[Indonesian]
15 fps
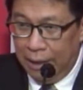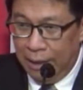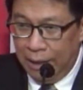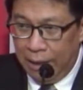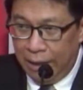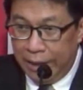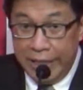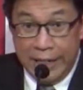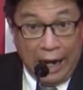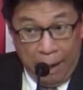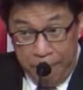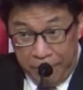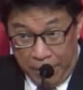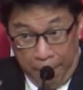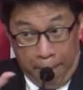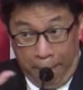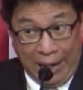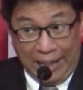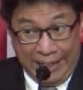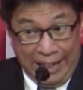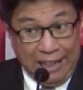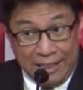di dalam
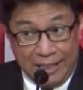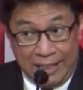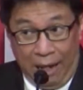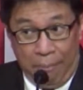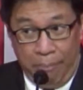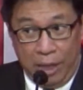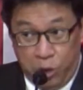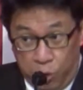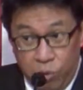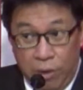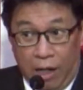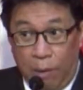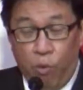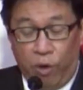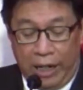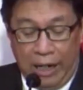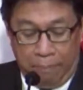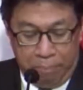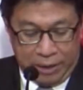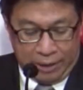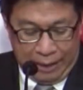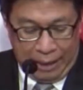tempat yang sama juga kemungkinan
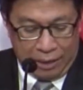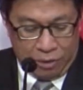besar